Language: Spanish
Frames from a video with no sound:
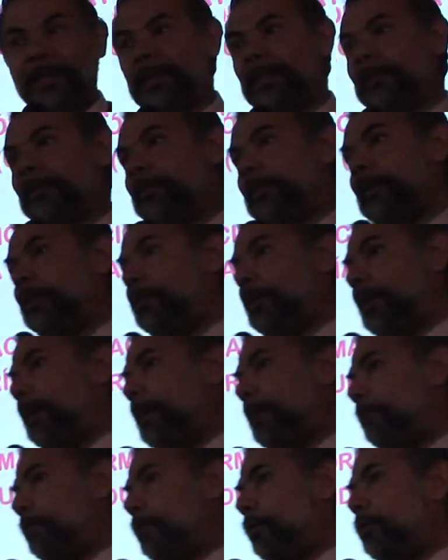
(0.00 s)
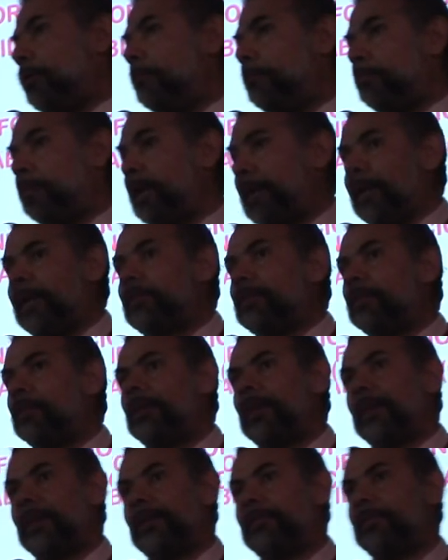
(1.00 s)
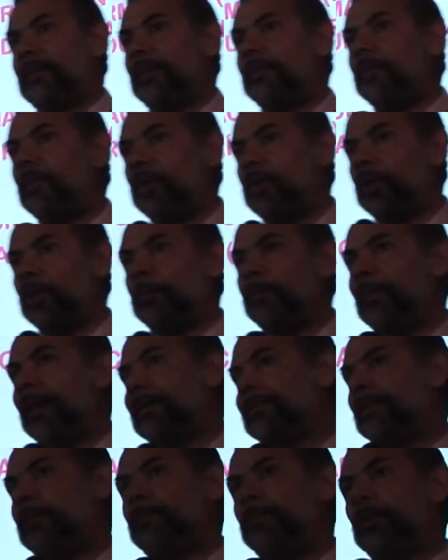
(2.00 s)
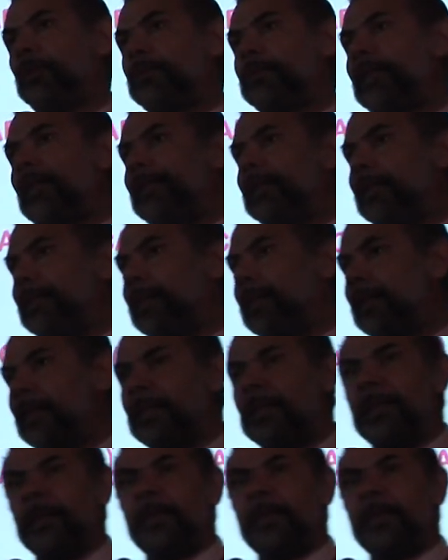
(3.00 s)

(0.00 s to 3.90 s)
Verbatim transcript: Les digo el ejemplo concreto del reservorio más importante